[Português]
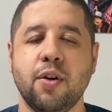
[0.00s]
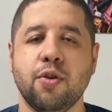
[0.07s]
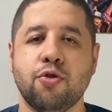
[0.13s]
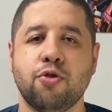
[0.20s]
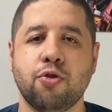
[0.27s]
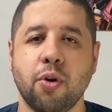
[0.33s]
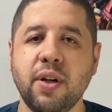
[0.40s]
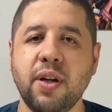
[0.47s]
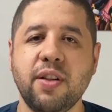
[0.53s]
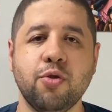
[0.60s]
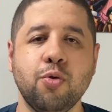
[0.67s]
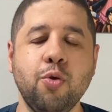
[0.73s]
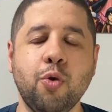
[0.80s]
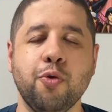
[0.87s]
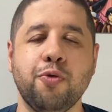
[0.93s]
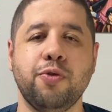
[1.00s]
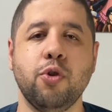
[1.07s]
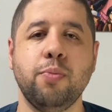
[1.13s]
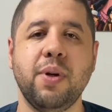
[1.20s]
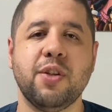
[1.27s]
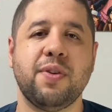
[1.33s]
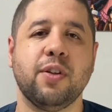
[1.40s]
Só nesse único
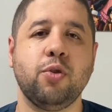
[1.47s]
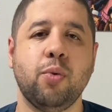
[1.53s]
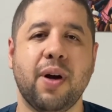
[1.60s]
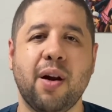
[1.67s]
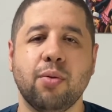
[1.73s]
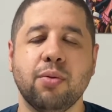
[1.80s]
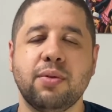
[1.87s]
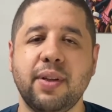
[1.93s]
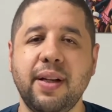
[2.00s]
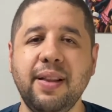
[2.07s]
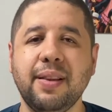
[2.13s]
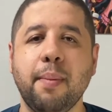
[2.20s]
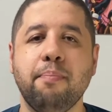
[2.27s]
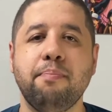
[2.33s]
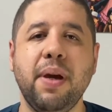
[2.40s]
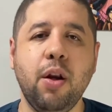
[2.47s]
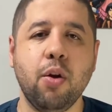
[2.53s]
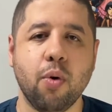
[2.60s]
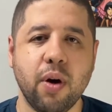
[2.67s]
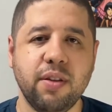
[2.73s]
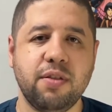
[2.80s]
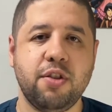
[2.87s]
filme eles faturaram 30
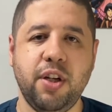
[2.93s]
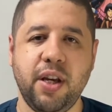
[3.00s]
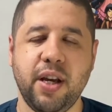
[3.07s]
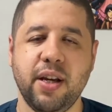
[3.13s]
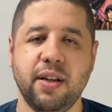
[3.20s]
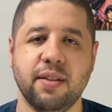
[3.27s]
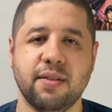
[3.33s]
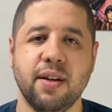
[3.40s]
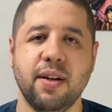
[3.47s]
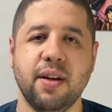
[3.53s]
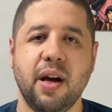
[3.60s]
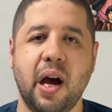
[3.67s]
bilhões de ienes,